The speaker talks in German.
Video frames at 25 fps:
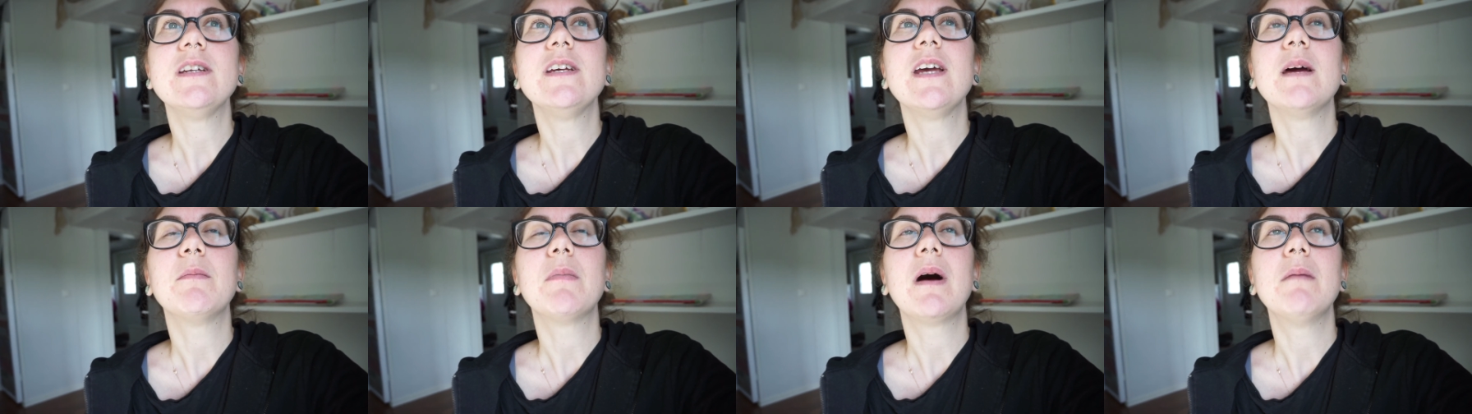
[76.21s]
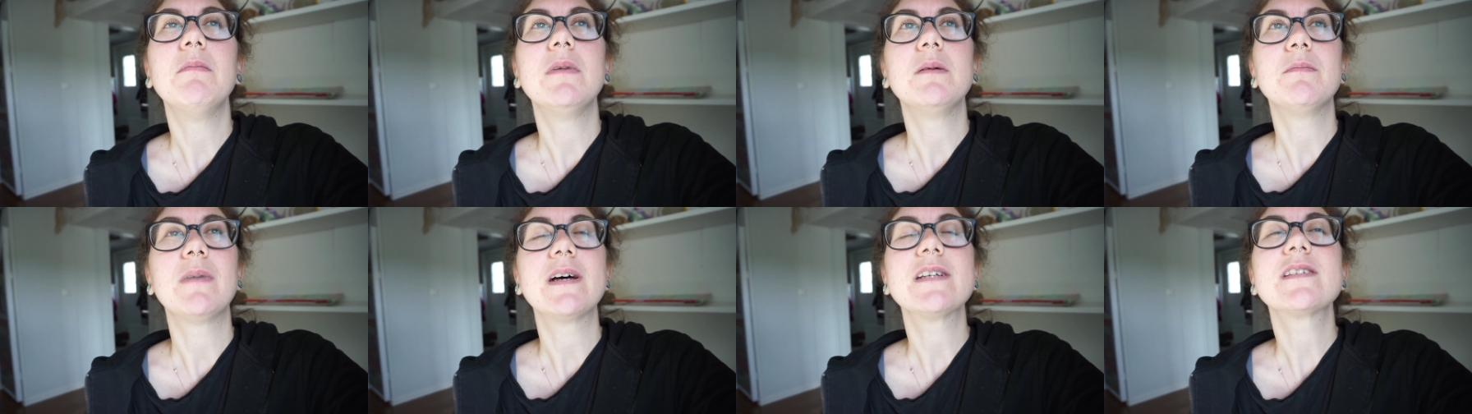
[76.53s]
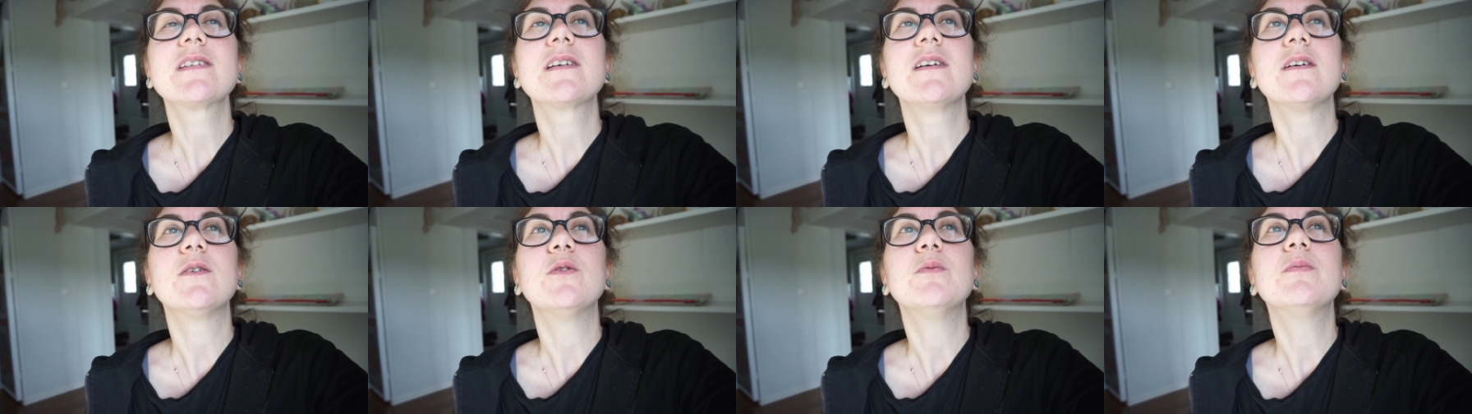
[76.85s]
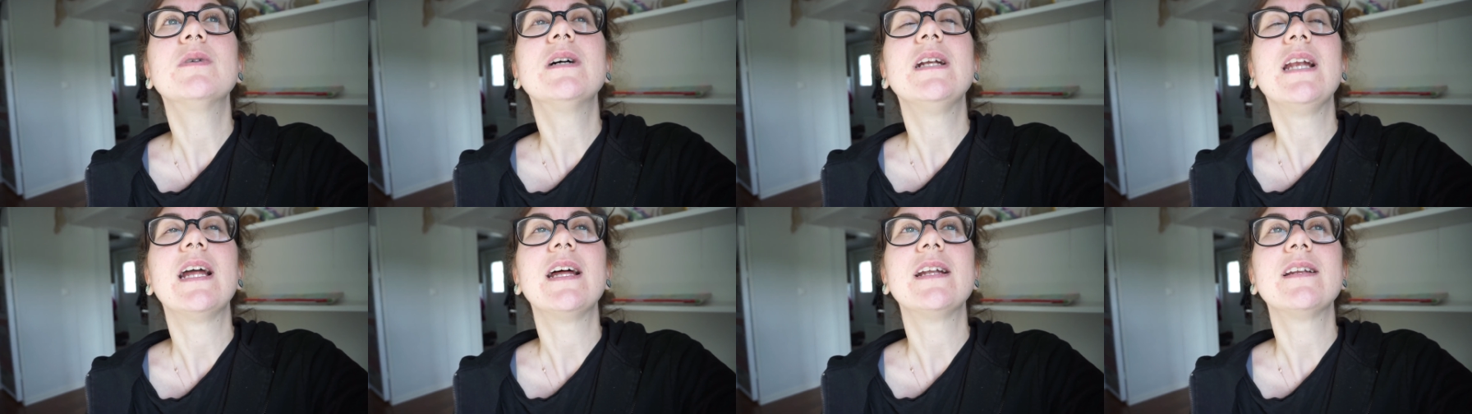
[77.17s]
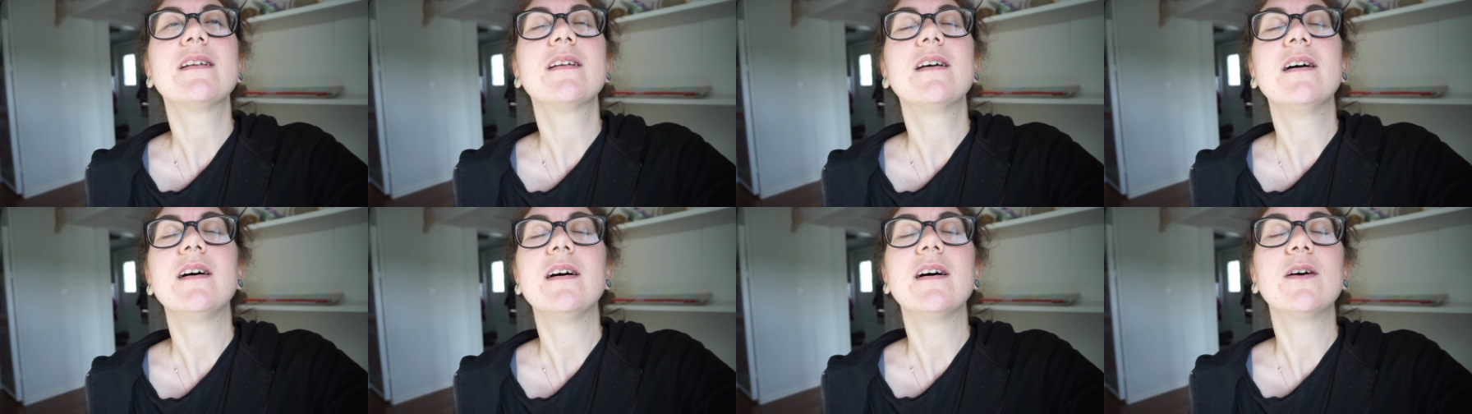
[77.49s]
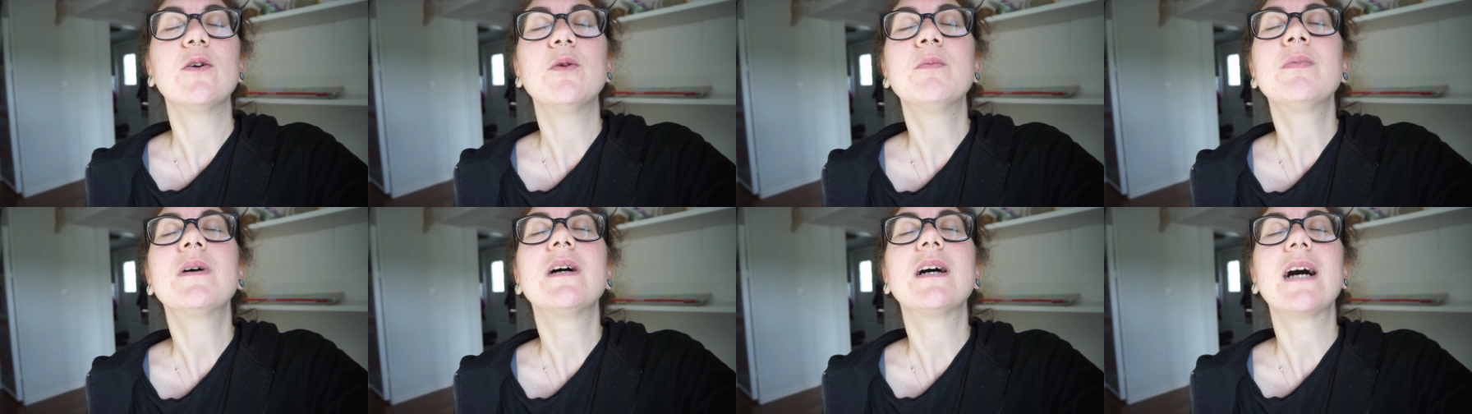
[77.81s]
die hier mal mit Maske äh,
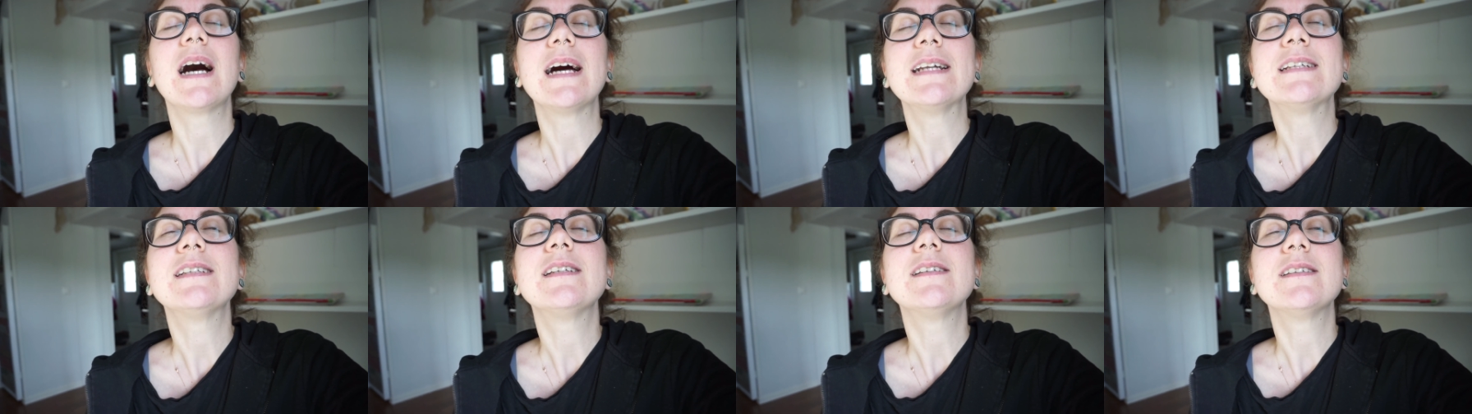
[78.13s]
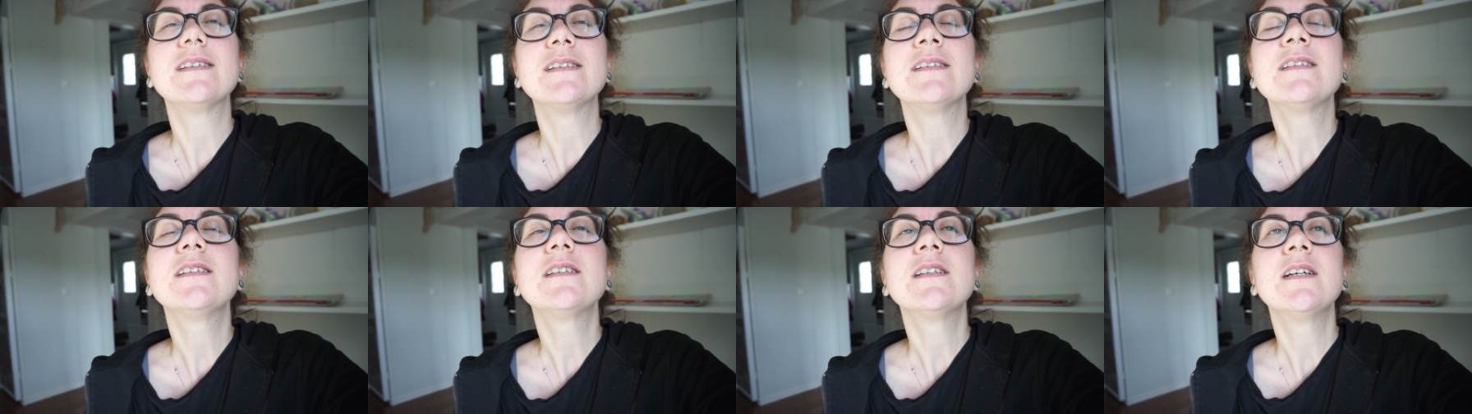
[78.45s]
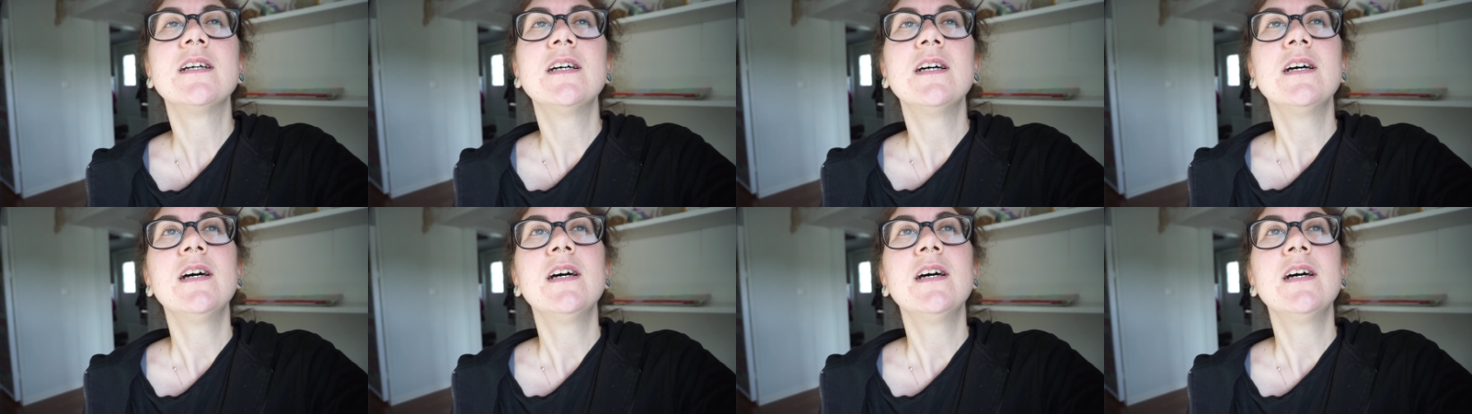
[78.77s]
rumgerannt sind.